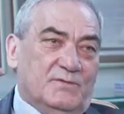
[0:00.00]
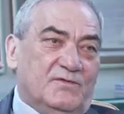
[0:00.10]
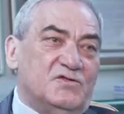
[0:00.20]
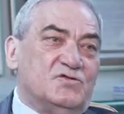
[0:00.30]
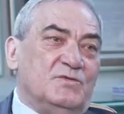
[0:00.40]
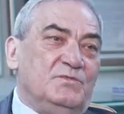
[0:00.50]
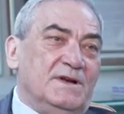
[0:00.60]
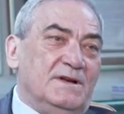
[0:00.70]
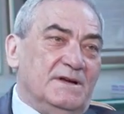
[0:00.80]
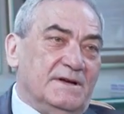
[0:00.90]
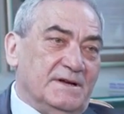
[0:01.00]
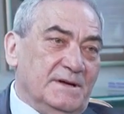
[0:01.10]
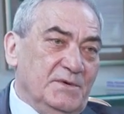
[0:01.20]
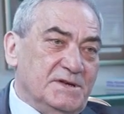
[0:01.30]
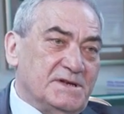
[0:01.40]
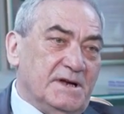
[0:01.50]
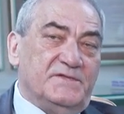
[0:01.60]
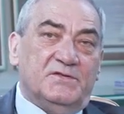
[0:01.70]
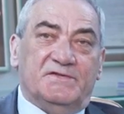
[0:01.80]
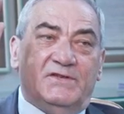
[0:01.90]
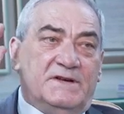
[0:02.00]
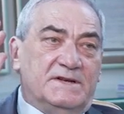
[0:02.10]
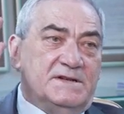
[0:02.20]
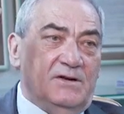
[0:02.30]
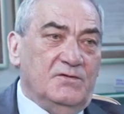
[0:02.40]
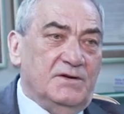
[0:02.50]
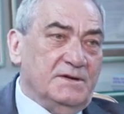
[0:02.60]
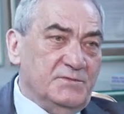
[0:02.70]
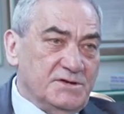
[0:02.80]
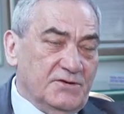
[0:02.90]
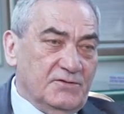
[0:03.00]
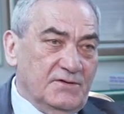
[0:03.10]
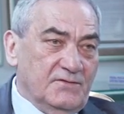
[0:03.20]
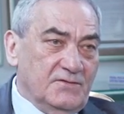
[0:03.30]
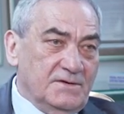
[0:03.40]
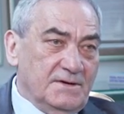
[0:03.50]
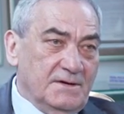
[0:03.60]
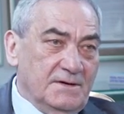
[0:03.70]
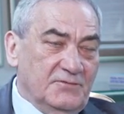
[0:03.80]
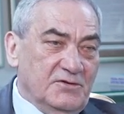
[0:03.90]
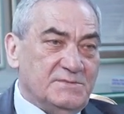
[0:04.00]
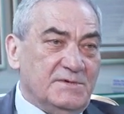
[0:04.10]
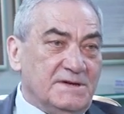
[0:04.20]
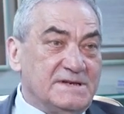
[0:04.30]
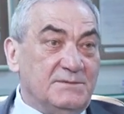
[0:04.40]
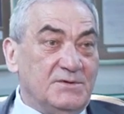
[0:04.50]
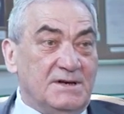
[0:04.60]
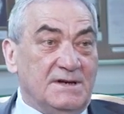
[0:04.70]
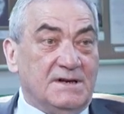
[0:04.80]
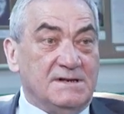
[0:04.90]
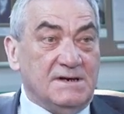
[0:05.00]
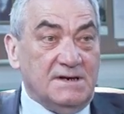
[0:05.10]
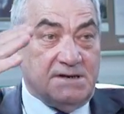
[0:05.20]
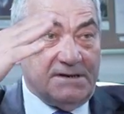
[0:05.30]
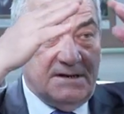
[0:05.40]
200 миль экономическая, а все, все остальное это международные воды. То есть мы на самом деле отказались